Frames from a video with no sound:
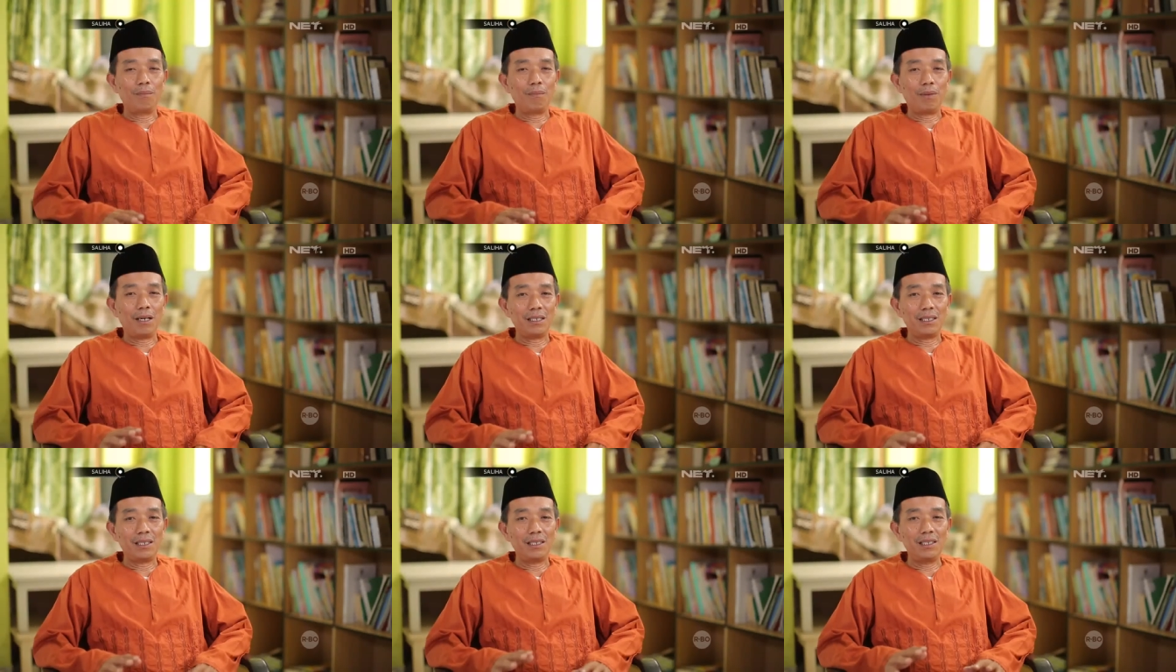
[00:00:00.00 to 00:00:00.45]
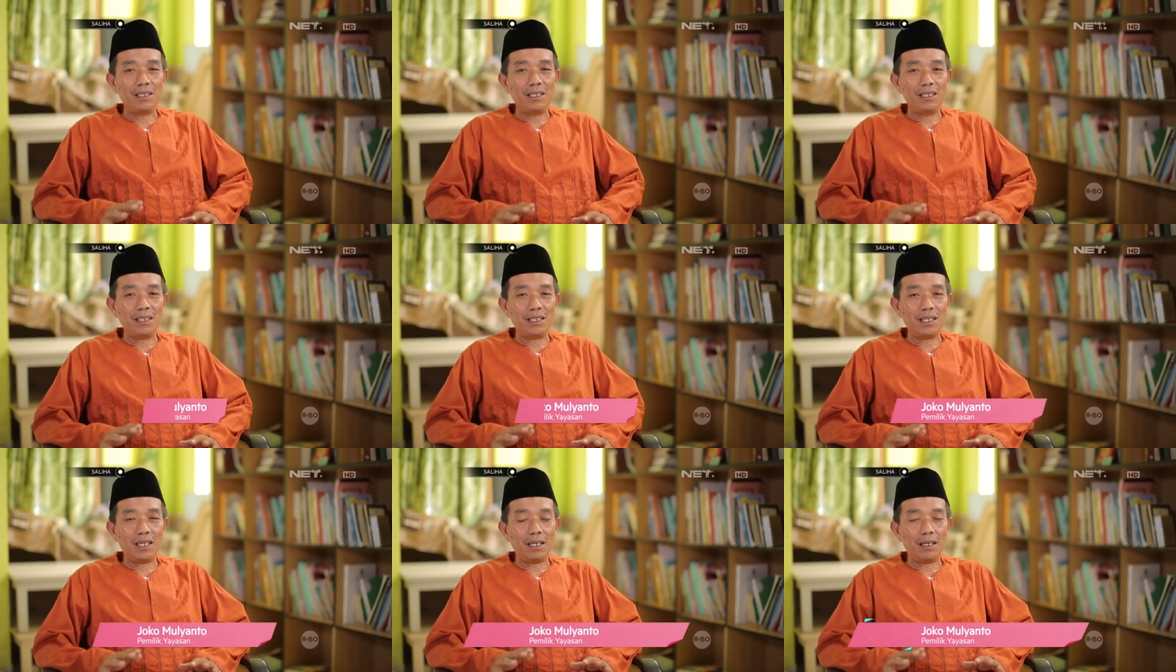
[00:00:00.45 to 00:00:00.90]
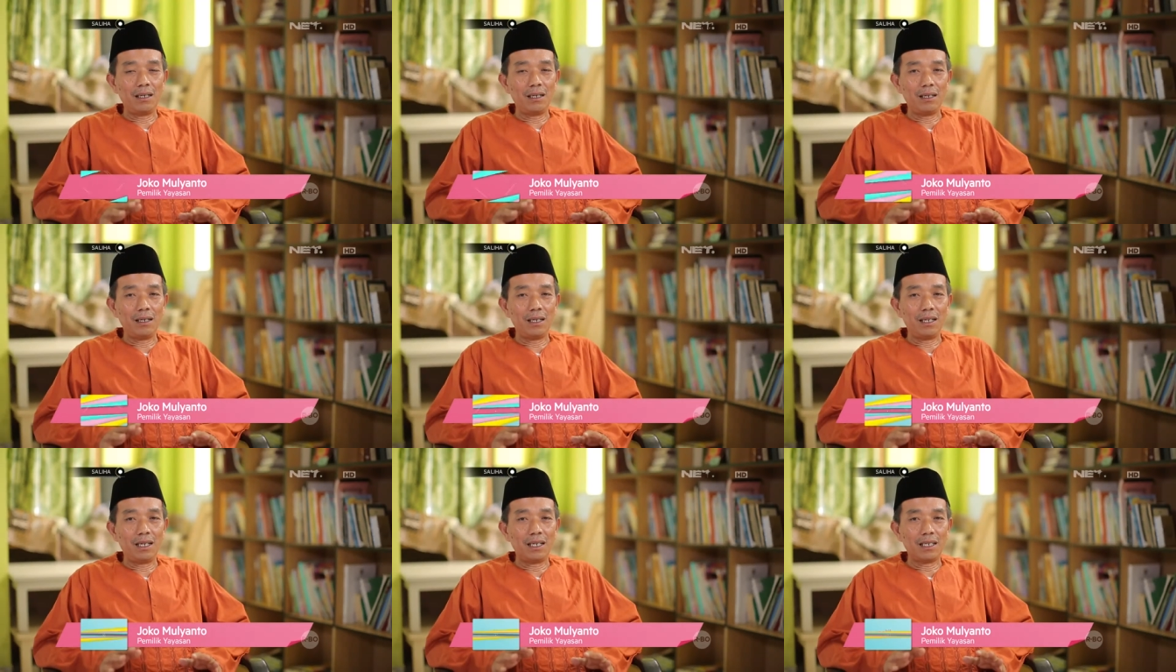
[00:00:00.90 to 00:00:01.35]
Pas ini
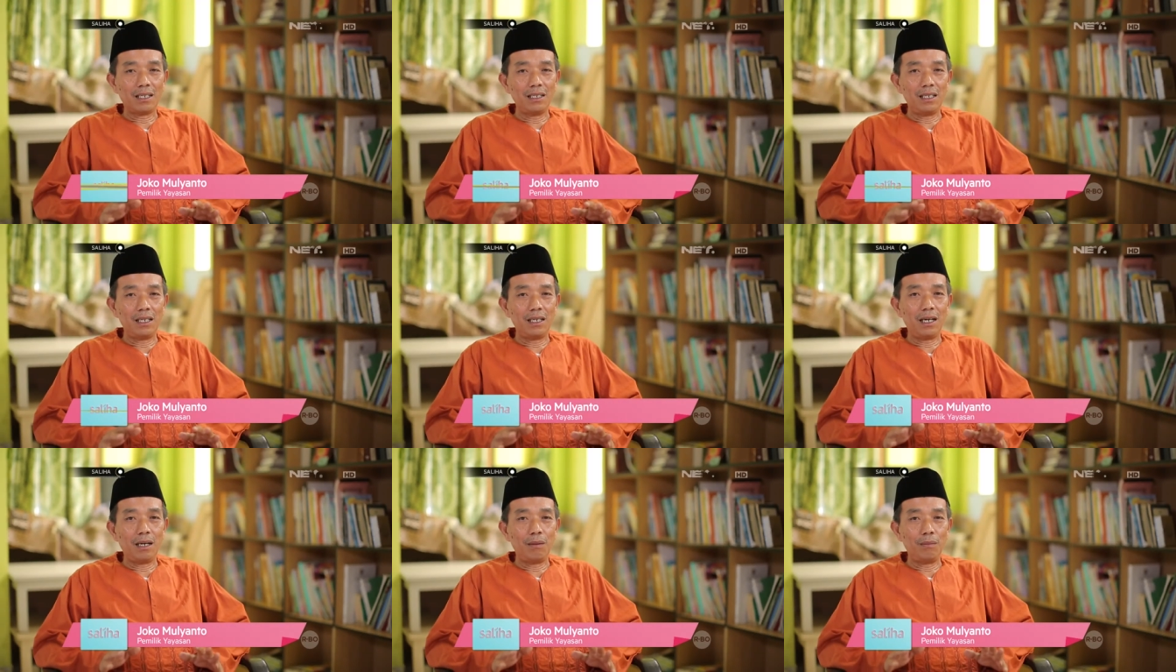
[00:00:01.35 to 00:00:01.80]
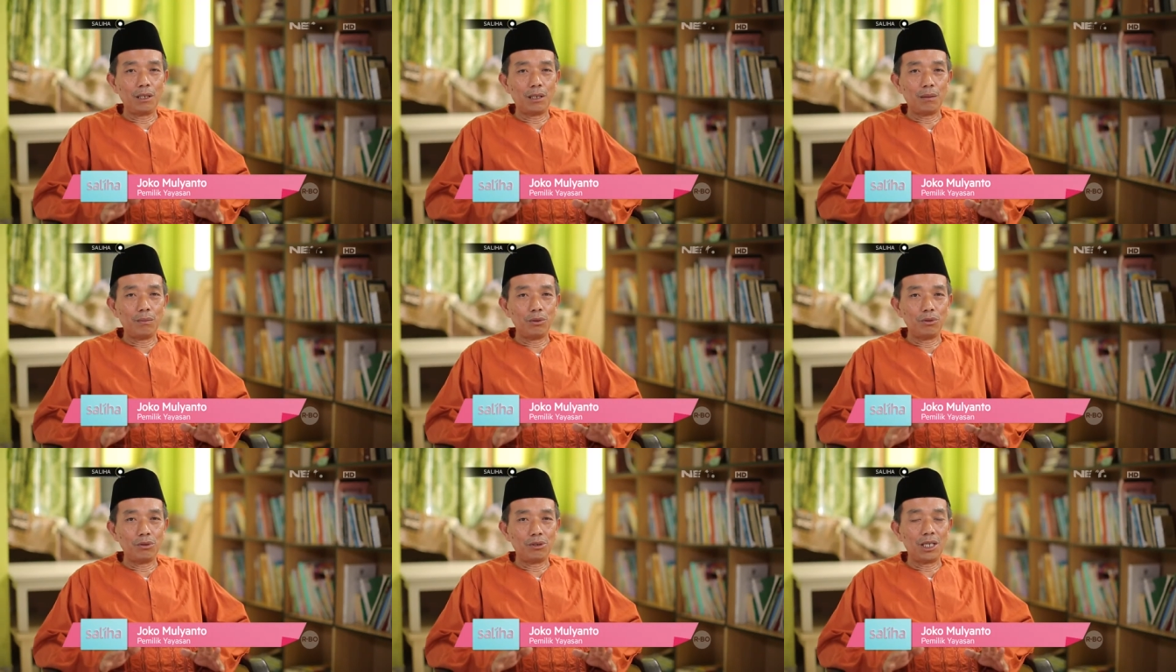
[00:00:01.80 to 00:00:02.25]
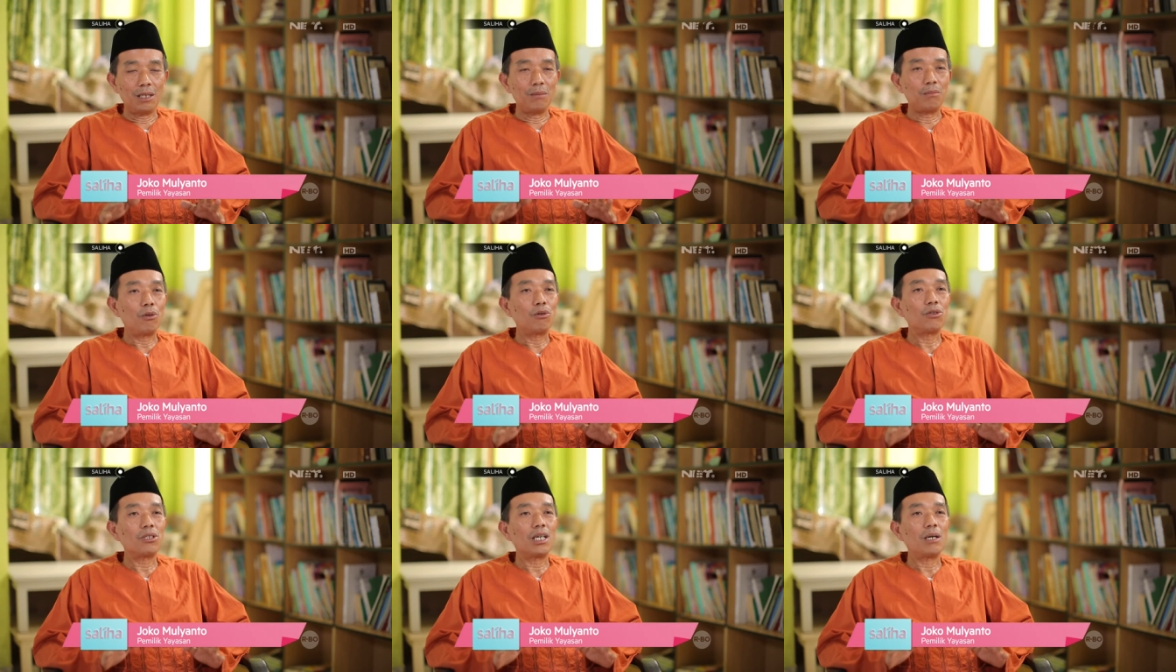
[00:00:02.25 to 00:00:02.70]
saya akhirnya ngambil keputusan
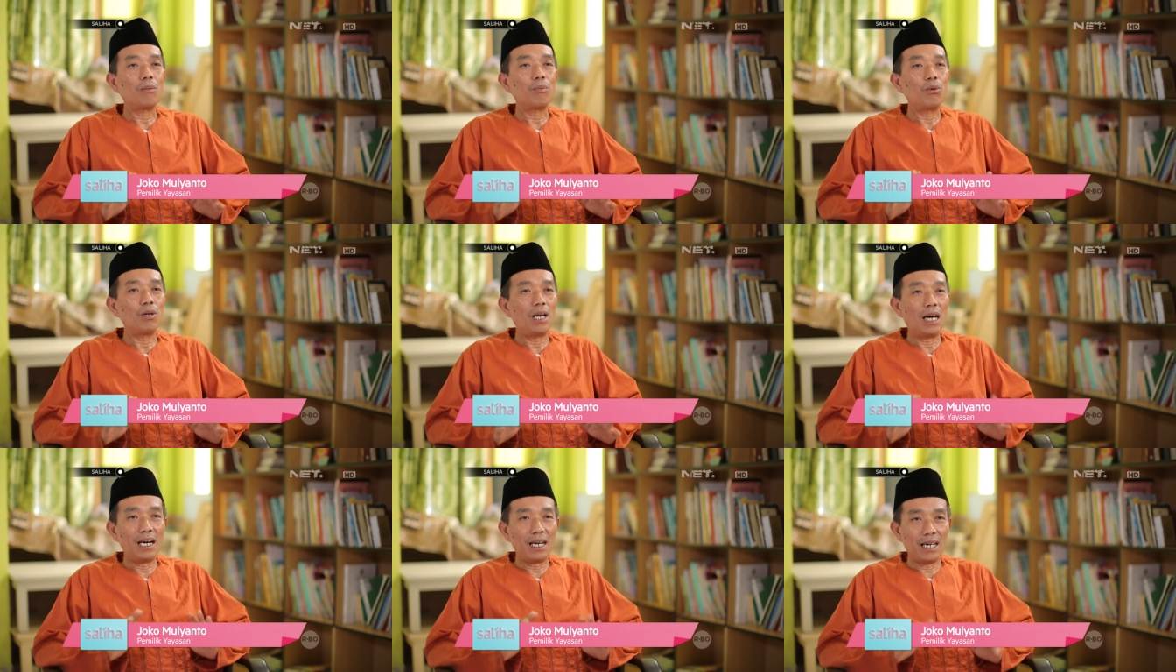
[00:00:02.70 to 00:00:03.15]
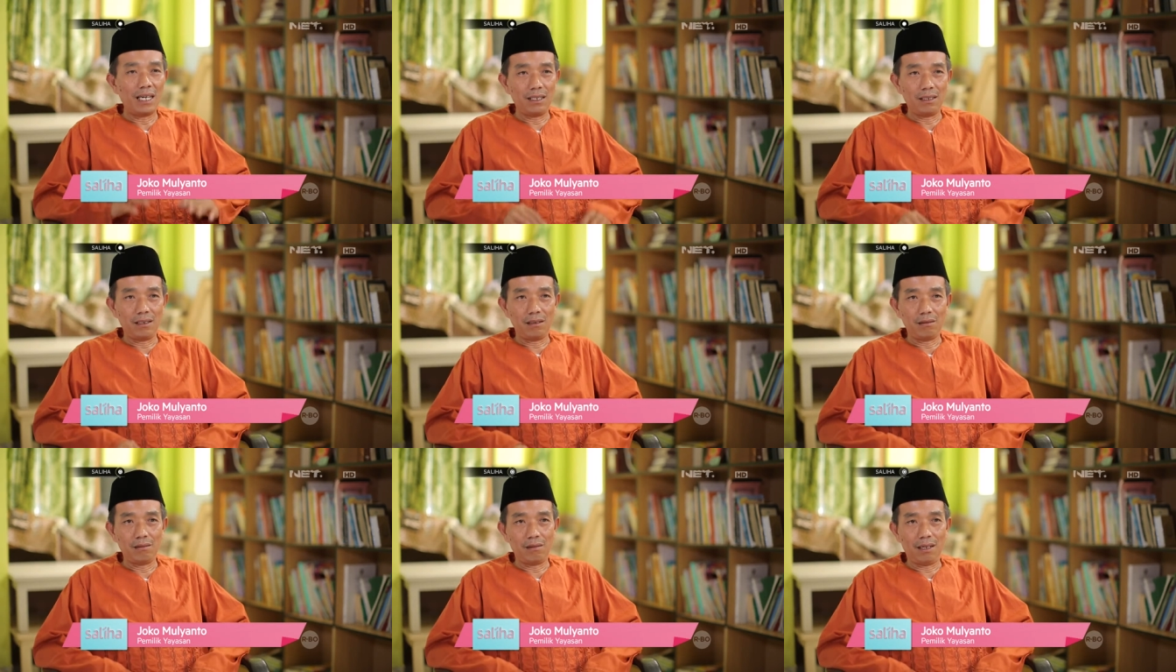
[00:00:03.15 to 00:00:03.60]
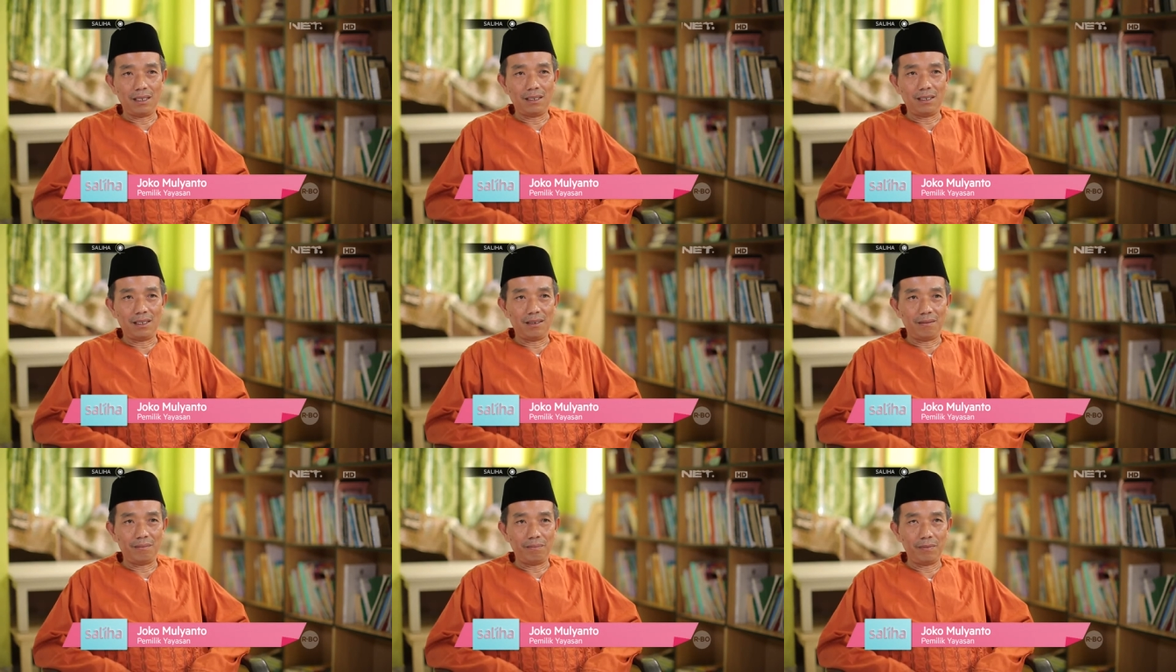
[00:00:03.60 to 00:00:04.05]
mau saya pulangkan itu
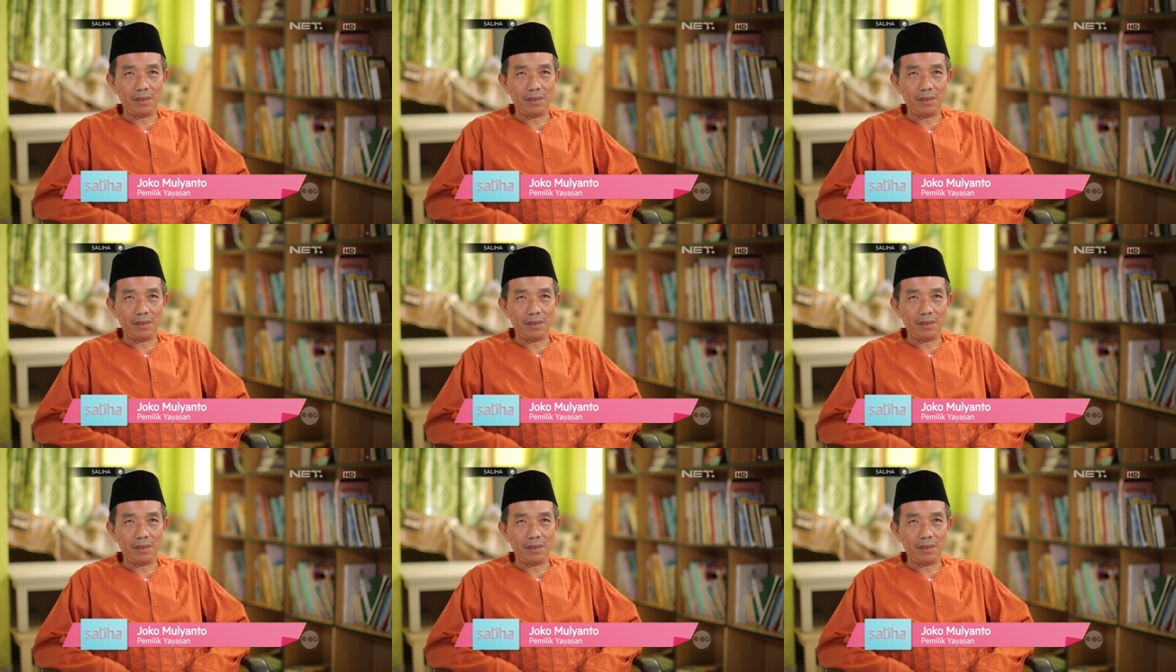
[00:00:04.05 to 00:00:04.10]
anak.